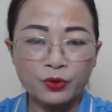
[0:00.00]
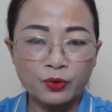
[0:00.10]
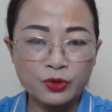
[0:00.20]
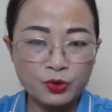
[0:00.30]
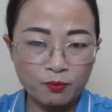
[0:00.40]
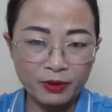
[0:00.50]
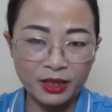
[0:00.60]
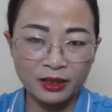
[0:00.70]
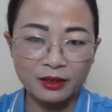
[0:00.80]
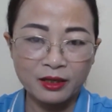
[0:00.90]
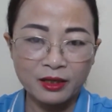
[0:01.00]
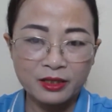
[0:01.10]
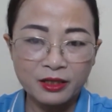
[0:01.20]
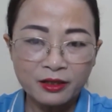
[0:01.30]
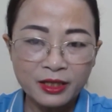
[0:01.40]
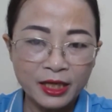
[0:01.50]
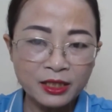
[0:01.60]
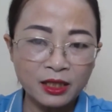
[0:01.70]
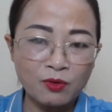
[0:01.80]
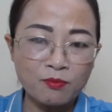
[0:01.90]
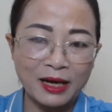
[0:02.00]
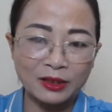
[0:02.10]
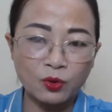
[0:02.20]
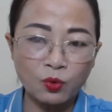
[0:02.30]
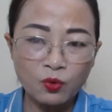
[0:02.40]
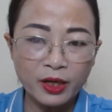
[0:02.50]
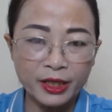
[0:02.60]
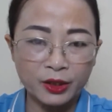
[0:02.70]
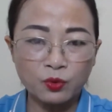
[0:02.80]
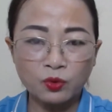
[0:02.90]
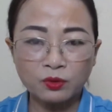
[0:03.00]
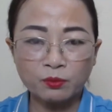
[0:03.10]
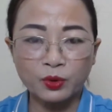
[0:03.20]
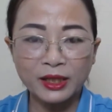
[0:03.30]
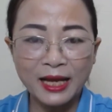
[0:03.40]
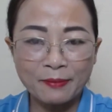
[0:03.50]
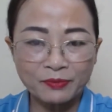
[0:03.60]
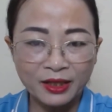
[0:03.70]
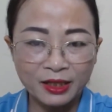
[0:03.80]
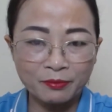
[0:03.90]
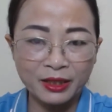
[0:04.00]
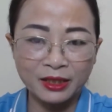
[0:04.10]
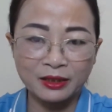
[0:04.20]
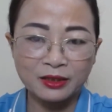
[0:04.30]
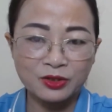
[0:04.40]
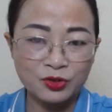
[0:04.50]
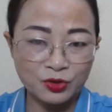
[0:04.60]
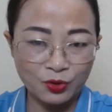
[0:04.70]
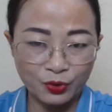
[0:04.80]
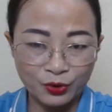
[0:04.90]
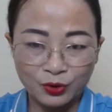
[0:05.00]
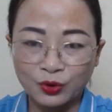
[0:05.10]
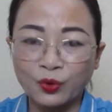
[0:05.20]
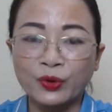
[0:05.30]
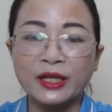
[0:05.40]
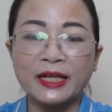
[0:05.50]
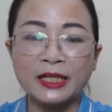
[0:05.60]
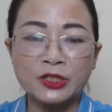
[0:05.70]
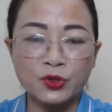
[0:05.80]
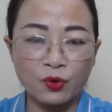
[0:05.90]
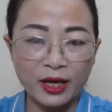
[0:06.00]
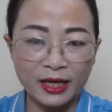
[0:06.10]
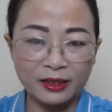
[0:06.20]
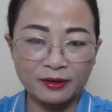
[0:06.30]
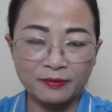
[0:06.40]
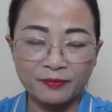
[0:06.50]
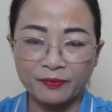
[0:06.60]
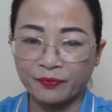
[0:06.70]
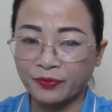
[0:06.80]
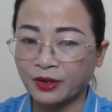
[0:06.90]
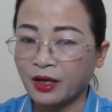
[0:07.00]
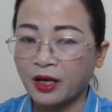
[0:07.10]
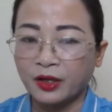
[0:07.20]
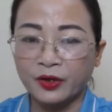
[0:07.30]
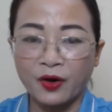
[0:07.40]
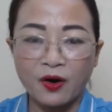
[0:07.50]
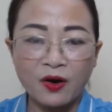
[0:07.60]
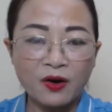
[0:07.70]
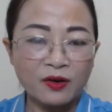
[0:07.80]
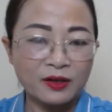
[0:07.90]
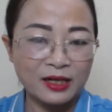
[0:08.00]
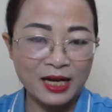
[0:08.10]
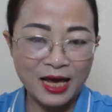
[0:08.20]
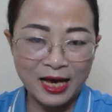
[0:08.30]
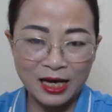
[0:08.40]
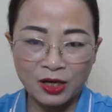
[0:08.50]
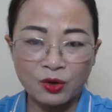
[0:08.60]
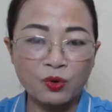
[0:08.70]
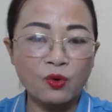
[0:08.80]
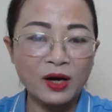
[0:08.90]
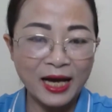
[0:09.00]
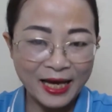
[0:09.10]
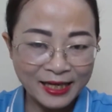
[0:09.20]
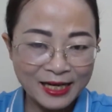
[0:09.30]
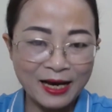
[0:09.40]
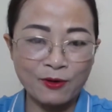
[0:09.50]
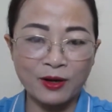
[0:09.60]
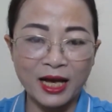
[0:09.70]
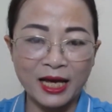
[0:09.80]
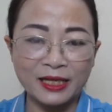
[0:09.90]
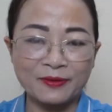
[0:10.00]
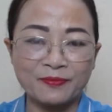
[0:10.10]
Tôi dùng mình, nhớ đến những ông bạn cũ nghiện hút muốn làm tiền mình, rồi tôi đi đến chỗ hẹn. Đó là cô gái Lào Cai.